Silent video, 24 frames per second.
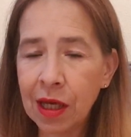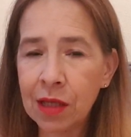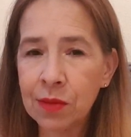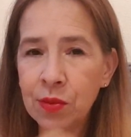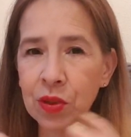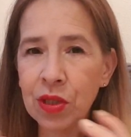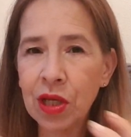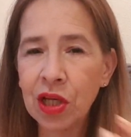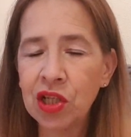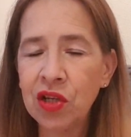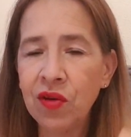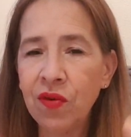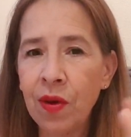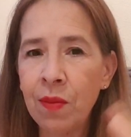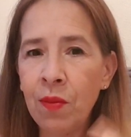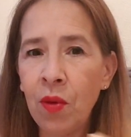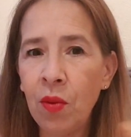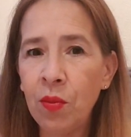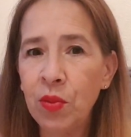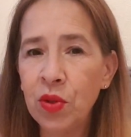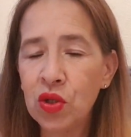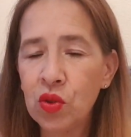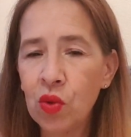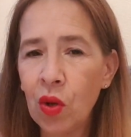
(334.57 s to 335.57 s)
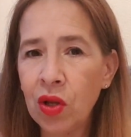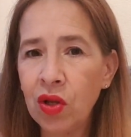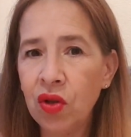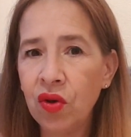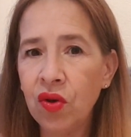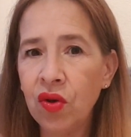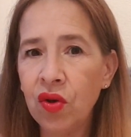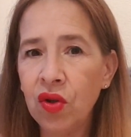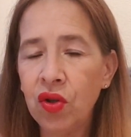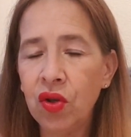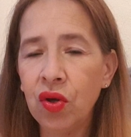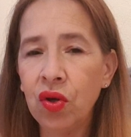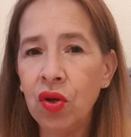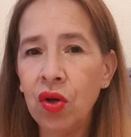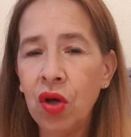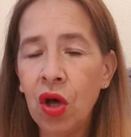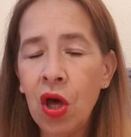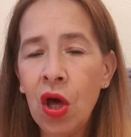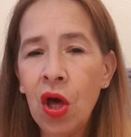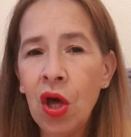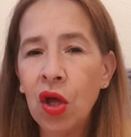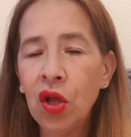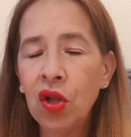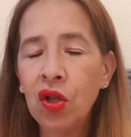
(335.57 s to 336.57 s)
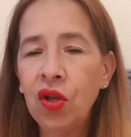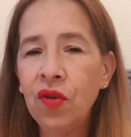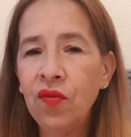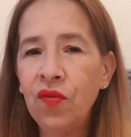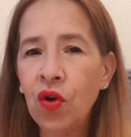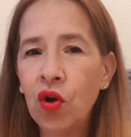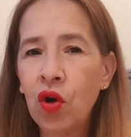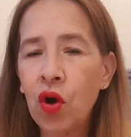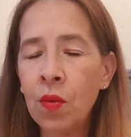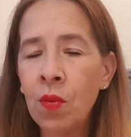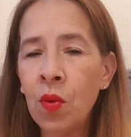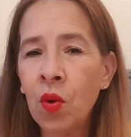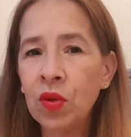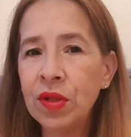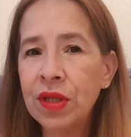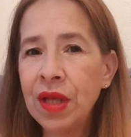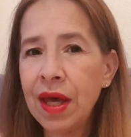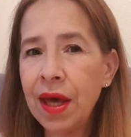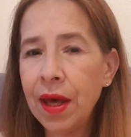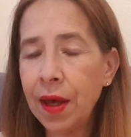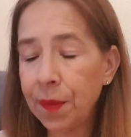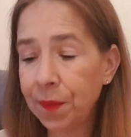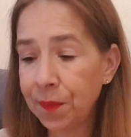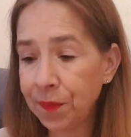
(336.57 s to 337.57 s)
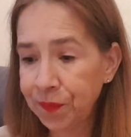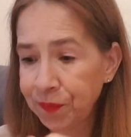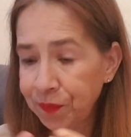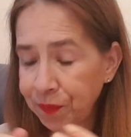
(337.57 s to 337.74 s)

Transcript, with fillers: Hein. C'est pour ça que j'ai vraiment besoin de, vos commentaires.